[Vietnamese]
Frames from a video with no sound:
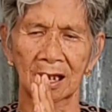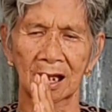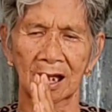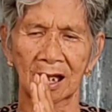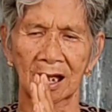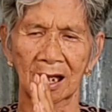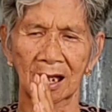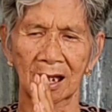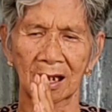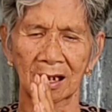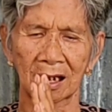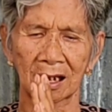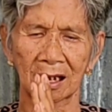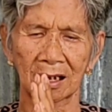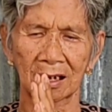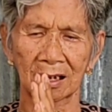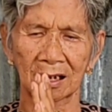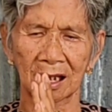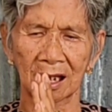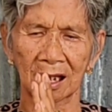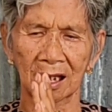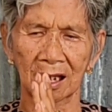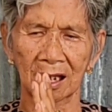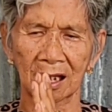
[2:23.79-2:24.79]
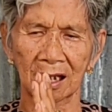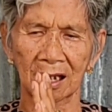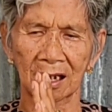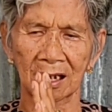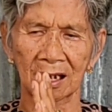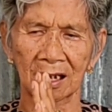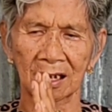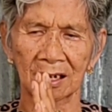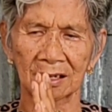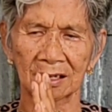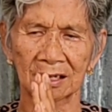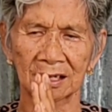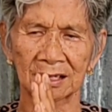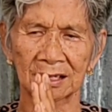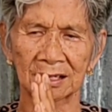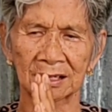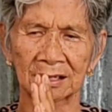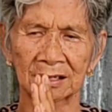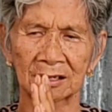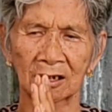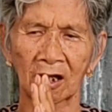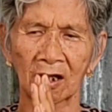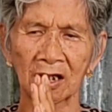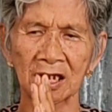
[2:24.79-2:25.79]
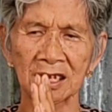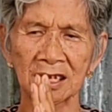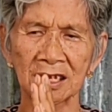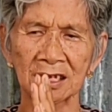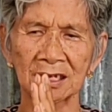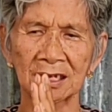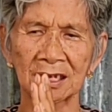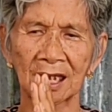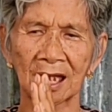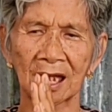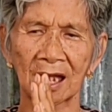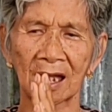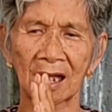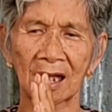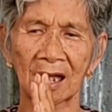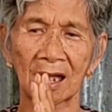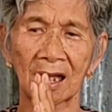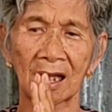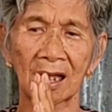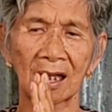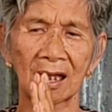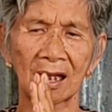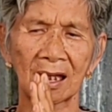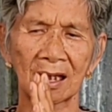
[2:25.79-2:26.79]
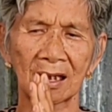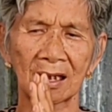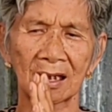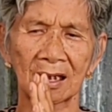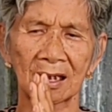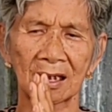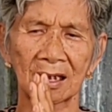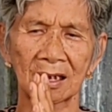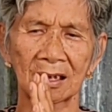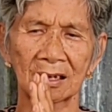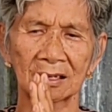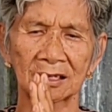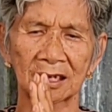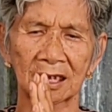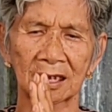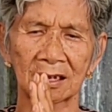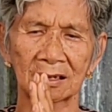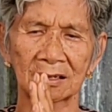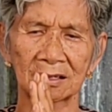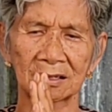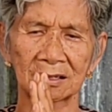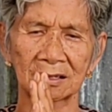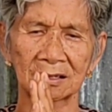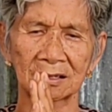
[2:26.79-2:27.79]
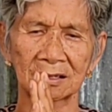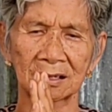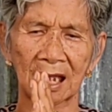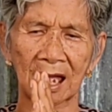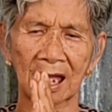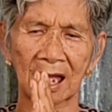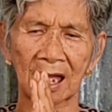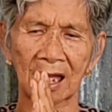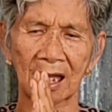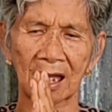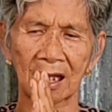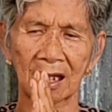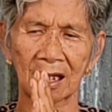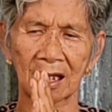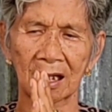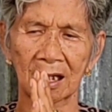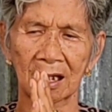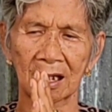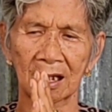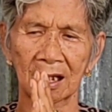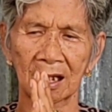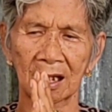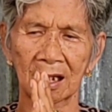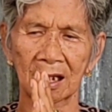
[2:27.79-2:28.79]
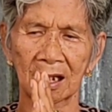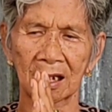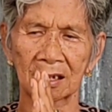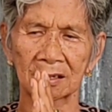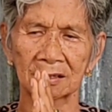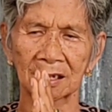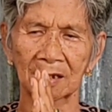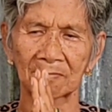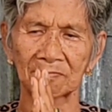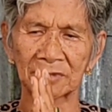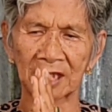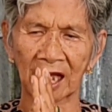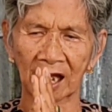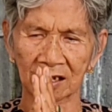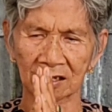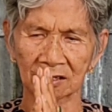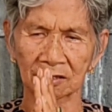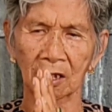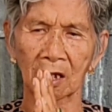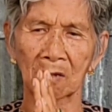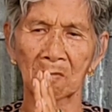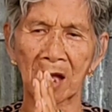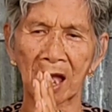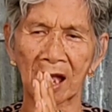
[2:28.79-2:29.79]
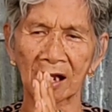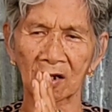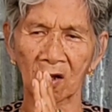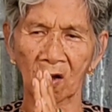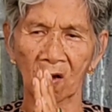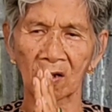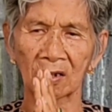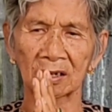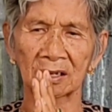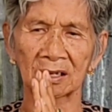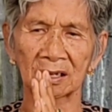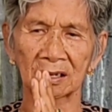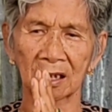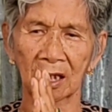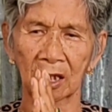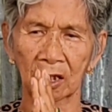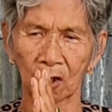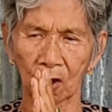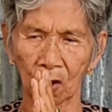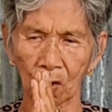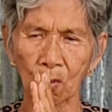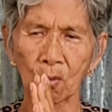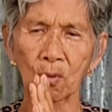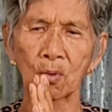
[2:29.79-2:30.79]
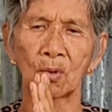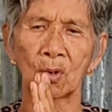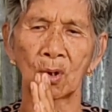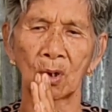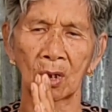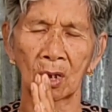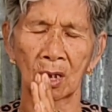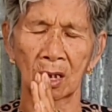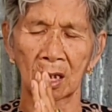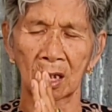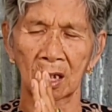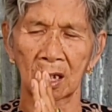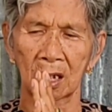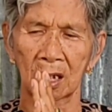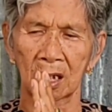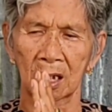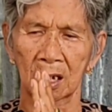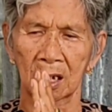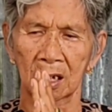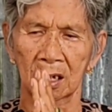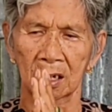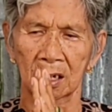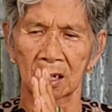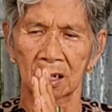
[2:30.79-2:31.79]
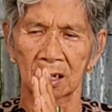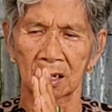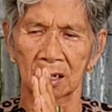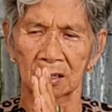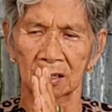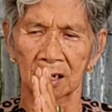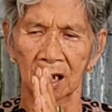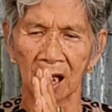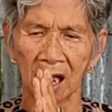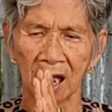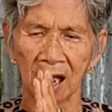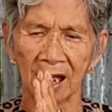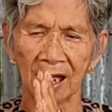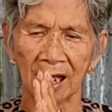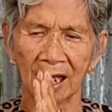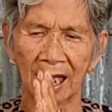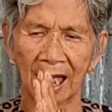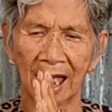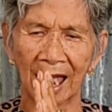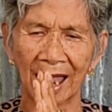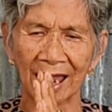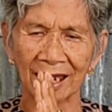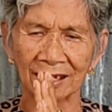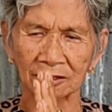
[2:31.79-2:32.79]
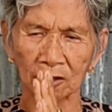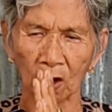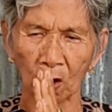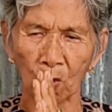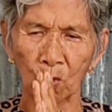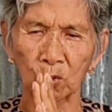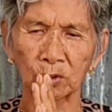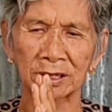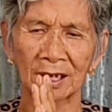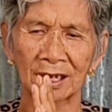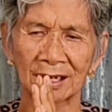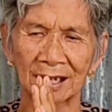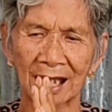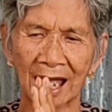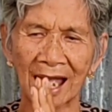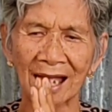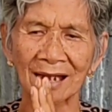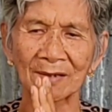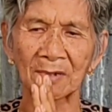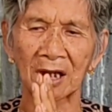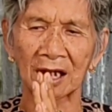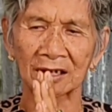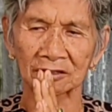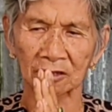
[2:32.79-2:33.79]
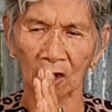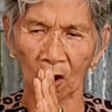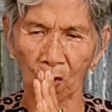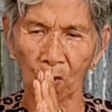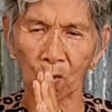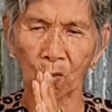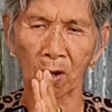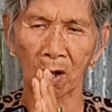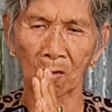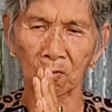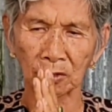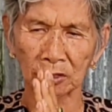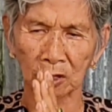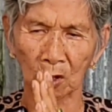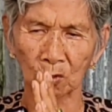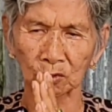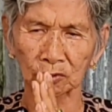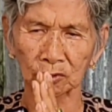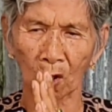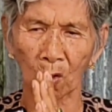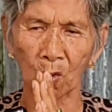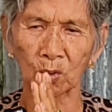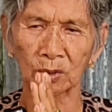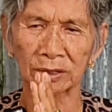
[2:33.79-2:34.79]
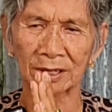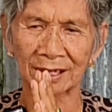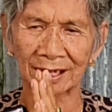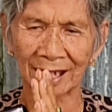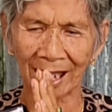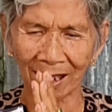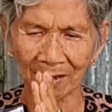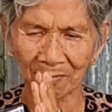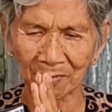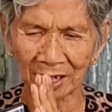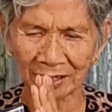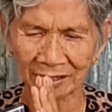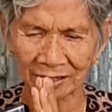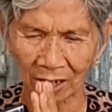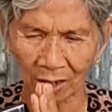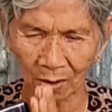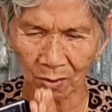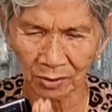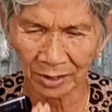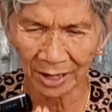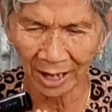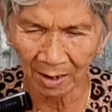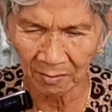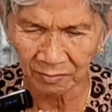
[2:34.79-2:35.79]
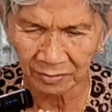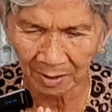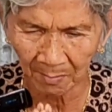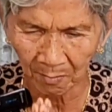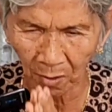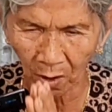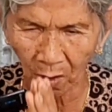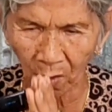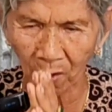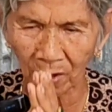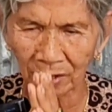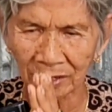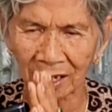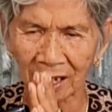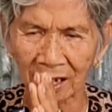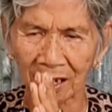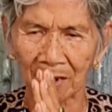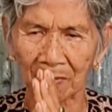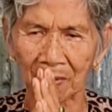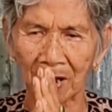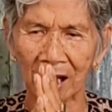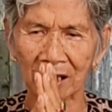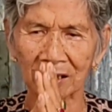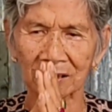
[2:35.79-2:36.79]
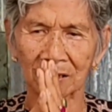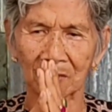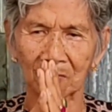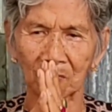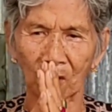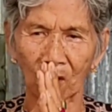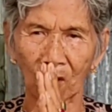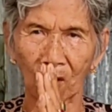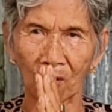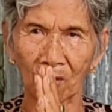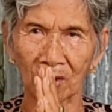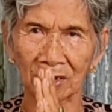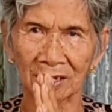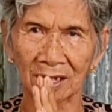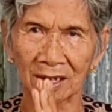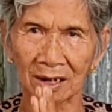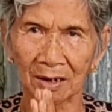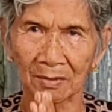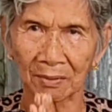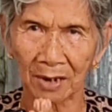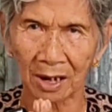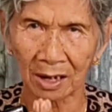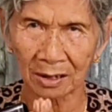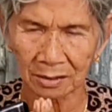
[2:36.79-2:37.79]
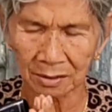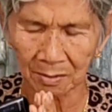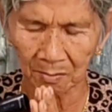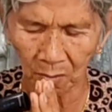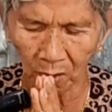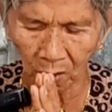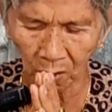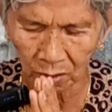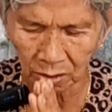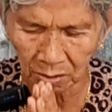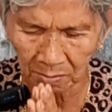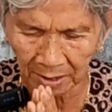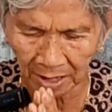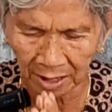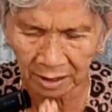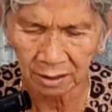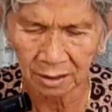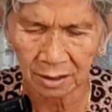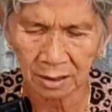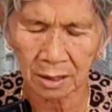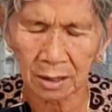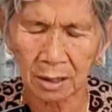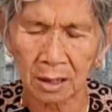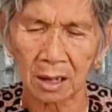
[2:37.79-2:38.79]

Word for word: à, nói à, chuyện là nhâm dần cho bà con hiểu đó ai tu thì gán mà tu không chịu tu thì gán mà chịu ngang nam mô di là phật nam mô di là phật nam mô di phật